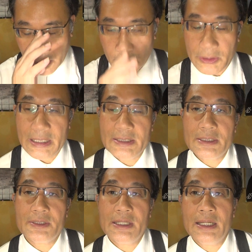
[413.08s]
この建
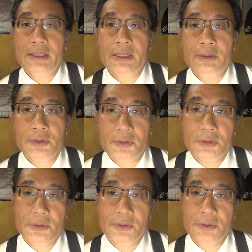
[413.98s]
設に反対をす
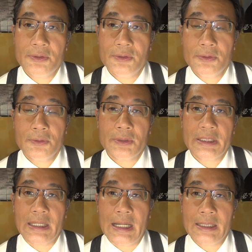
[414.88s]
る動
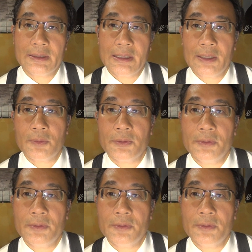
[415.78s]
きがあったと